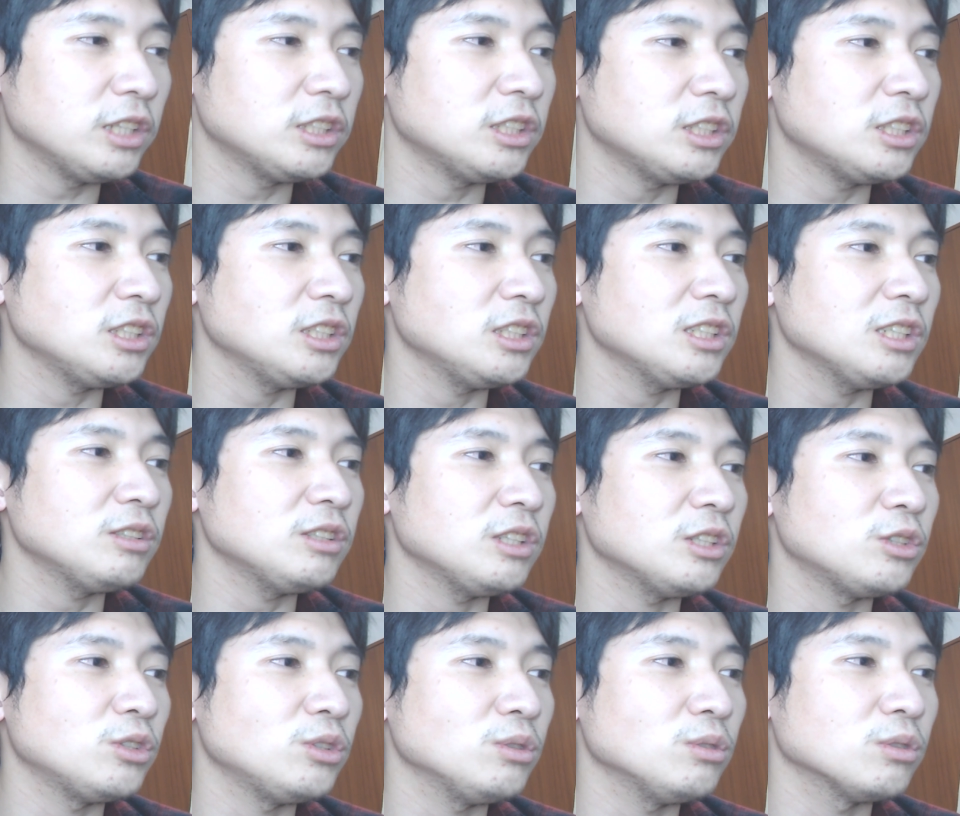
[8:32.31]
エーシーエル
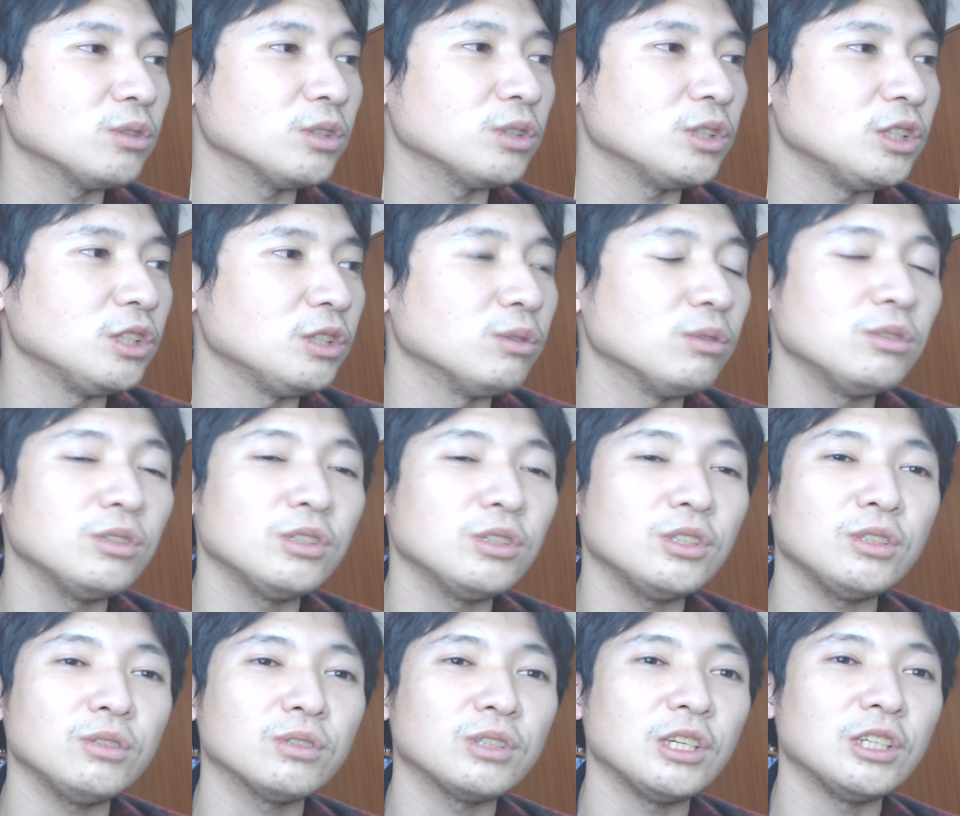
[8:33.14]
で中国に日本
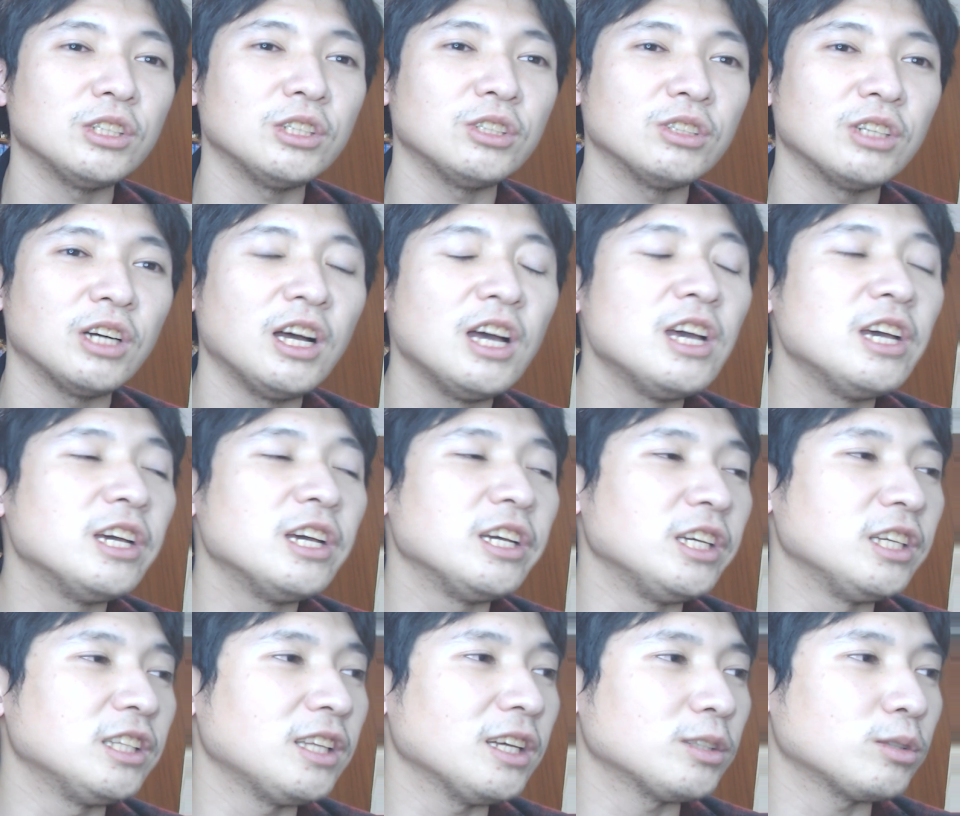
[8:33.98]
人の選手が
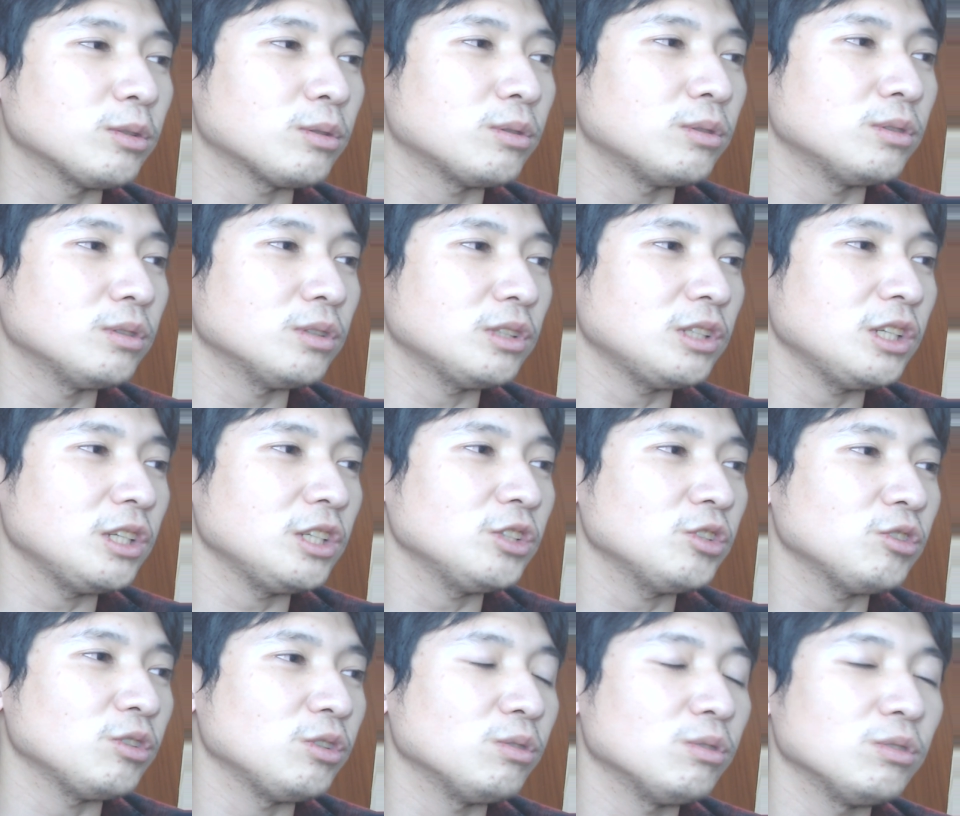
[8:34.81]
いて、そこの
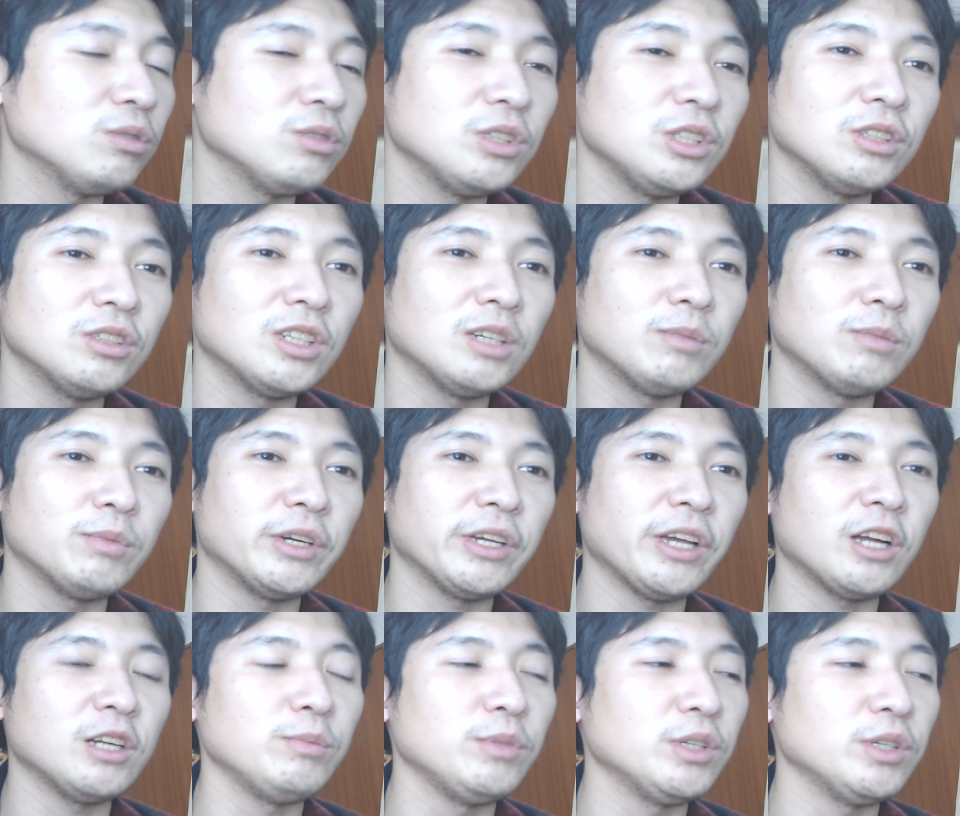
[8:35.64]
選手と日本人クラブ
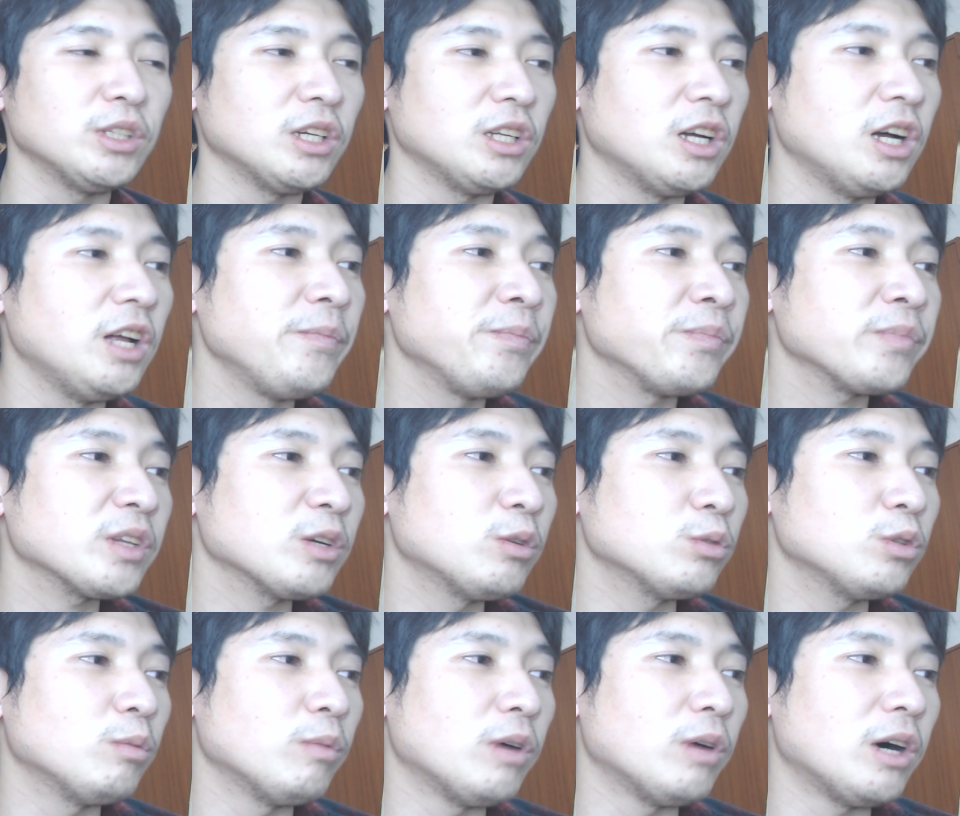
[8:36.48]
をやるみたいな
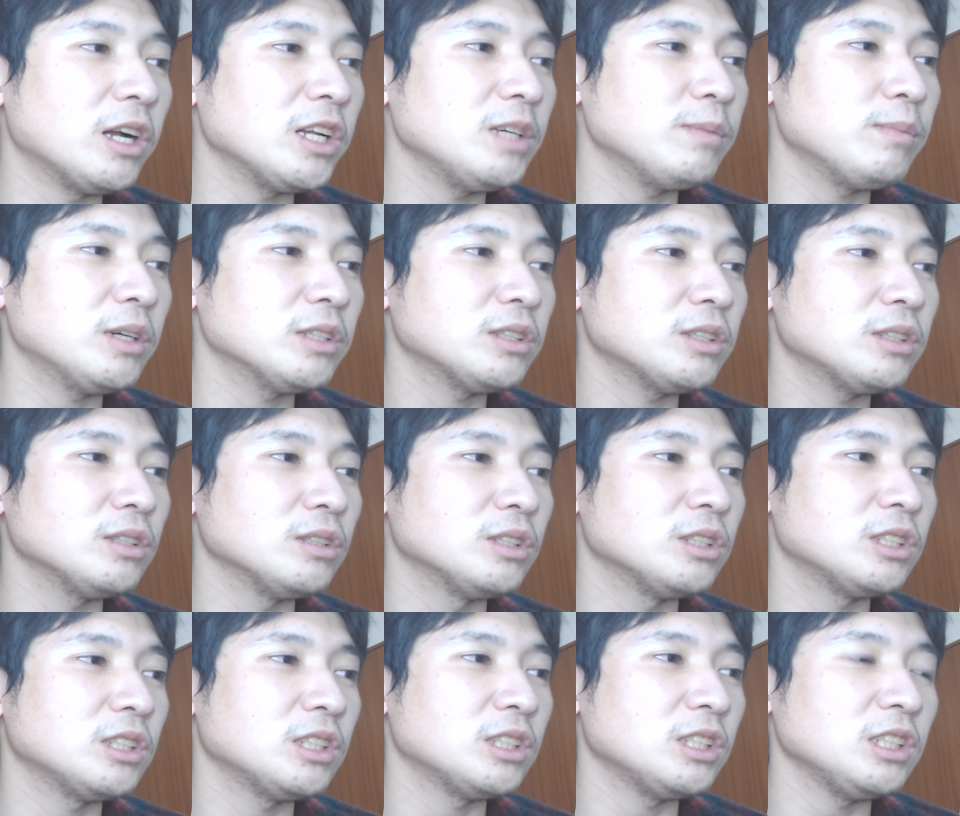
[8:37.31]
こともありま
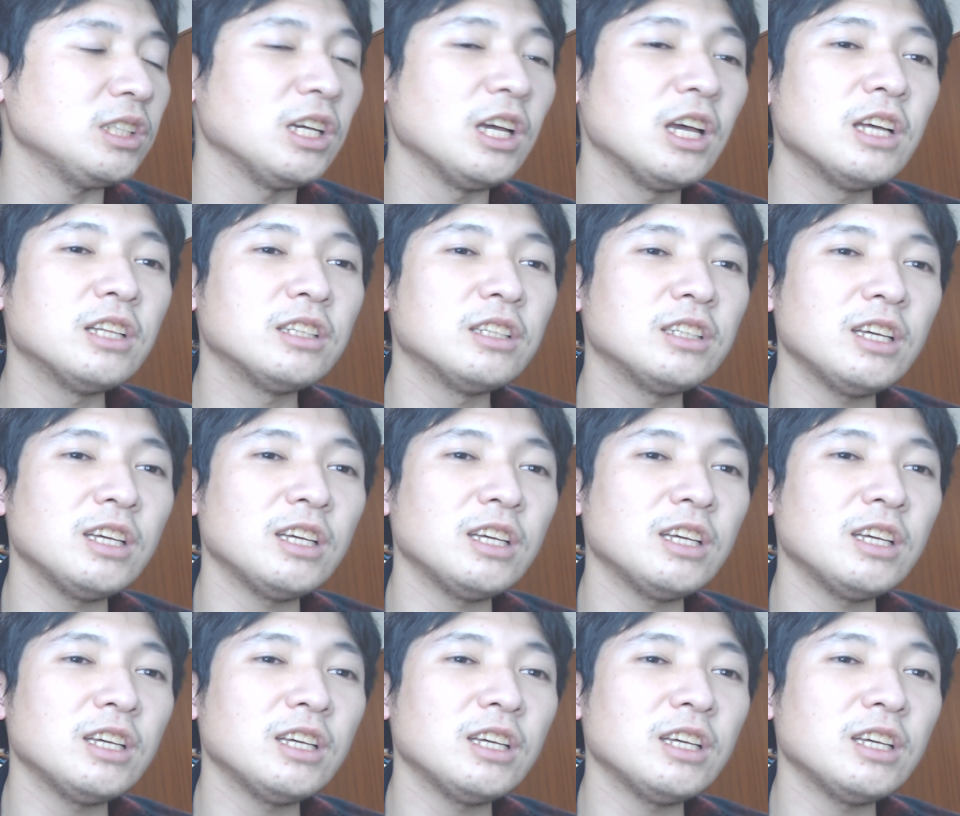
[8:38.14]
すし、